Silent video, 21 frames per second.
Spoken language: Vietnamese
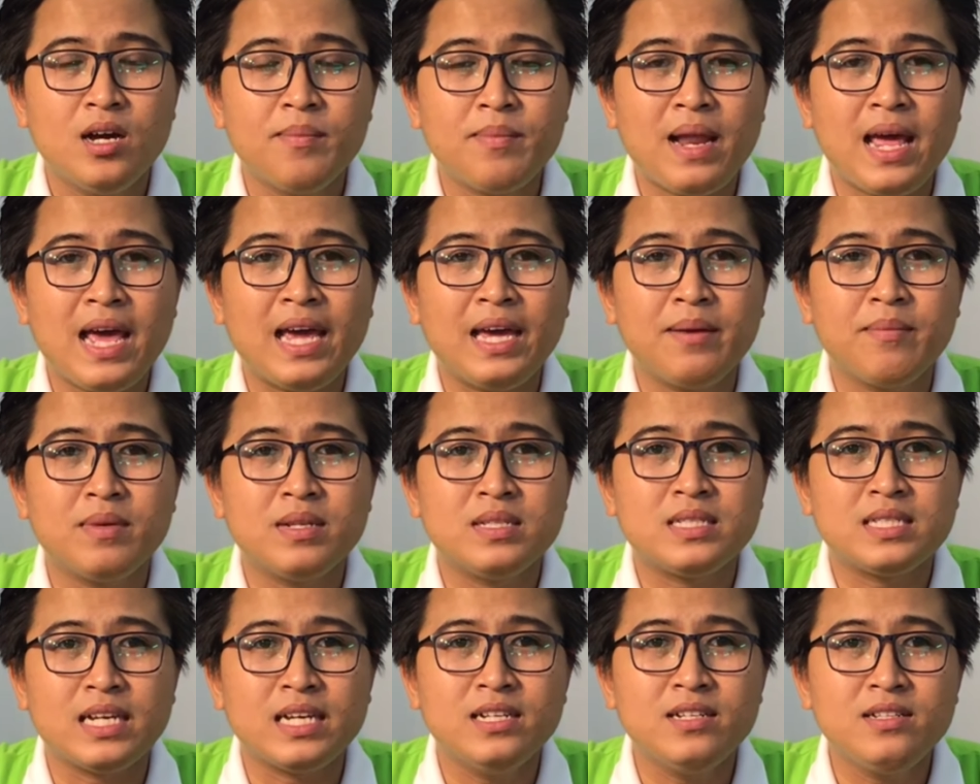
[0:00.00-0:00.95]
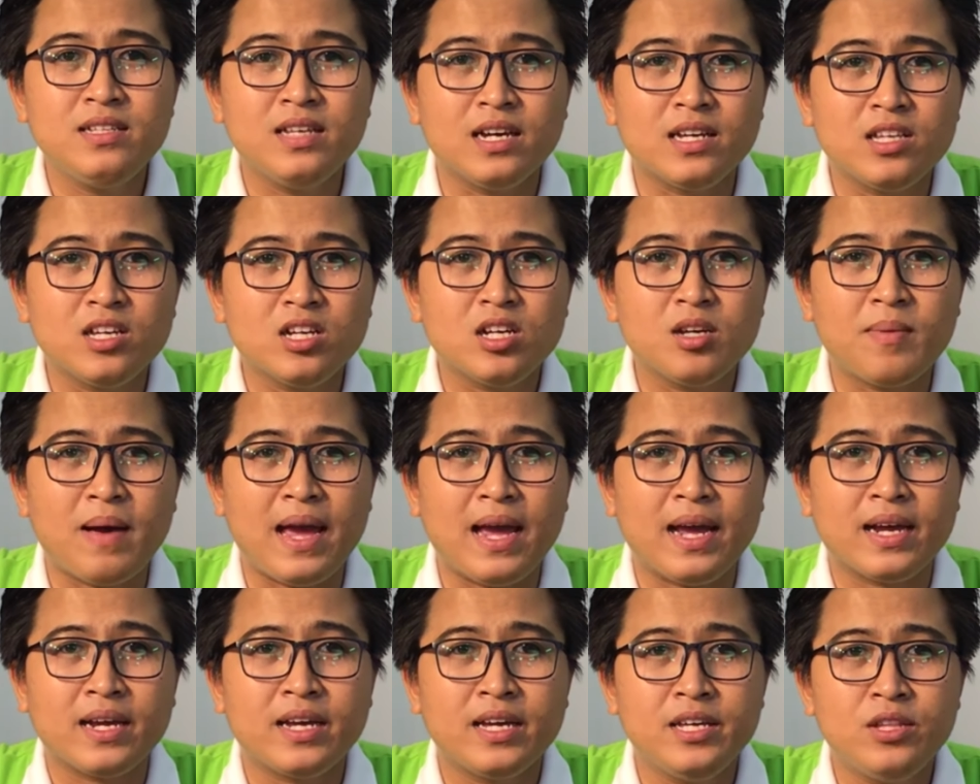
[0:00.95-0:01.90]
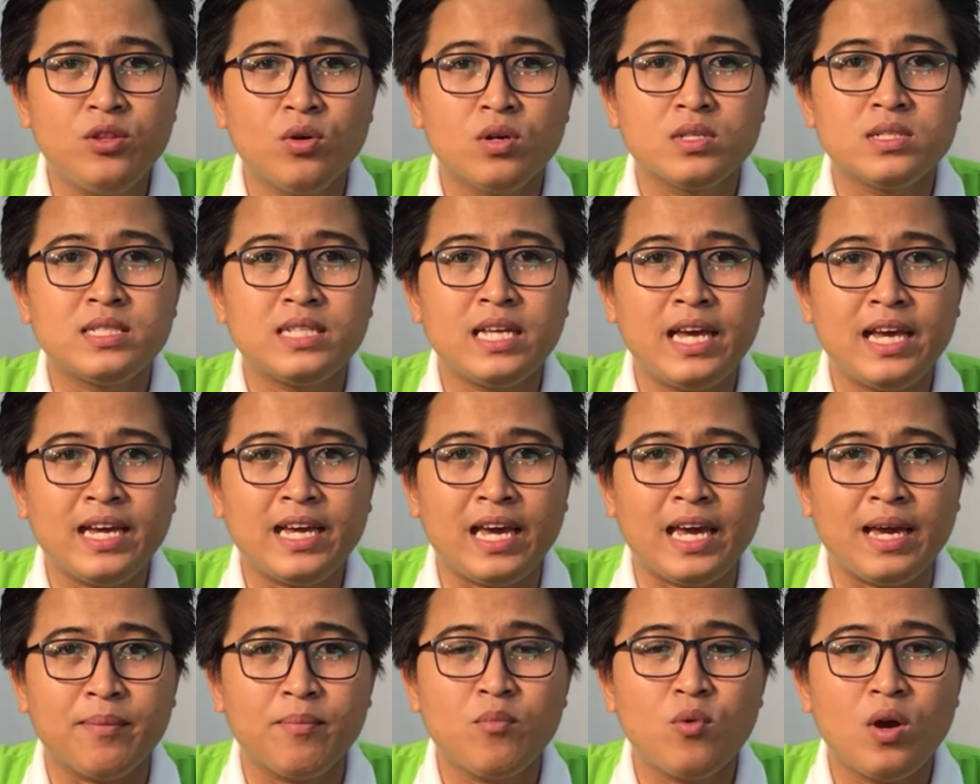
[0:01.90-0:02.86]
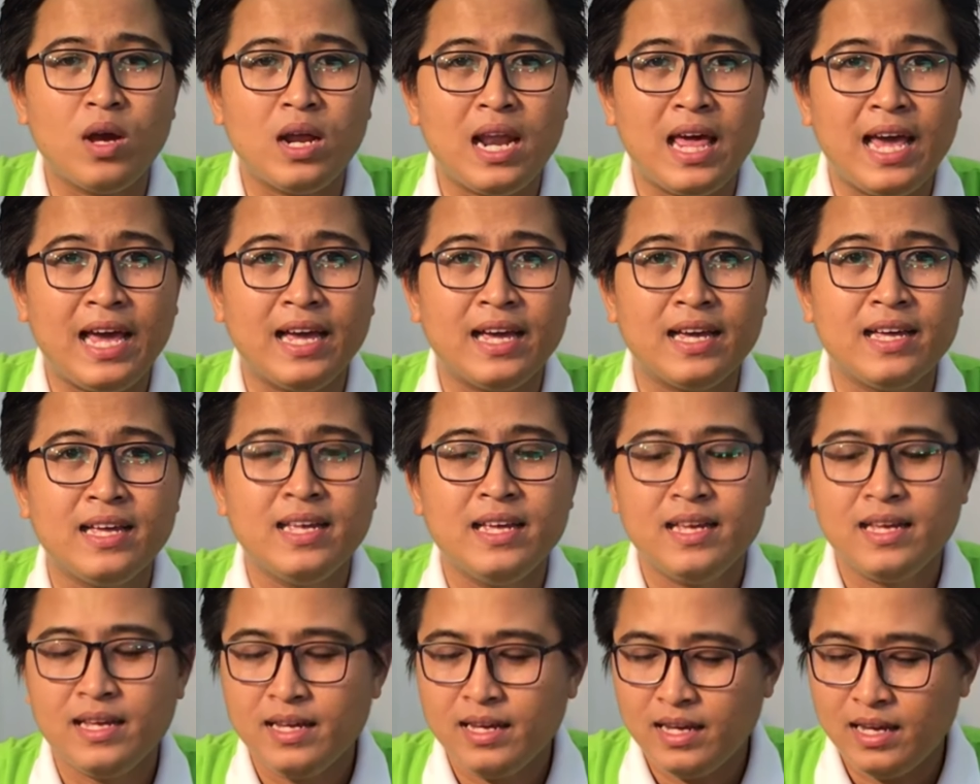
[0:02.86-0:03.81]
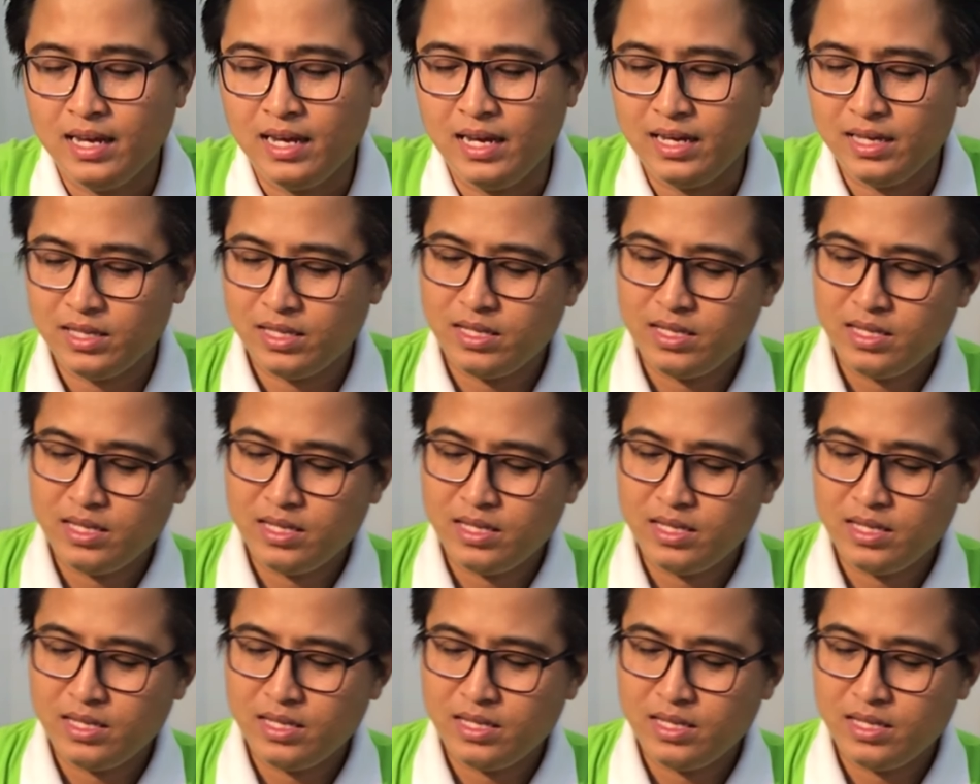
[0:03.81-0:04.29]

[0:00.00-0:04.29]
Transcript: hôm nay mình sẽ hướng dẫn cho các bạn kỹ thuật xe kẽm hoa lan à,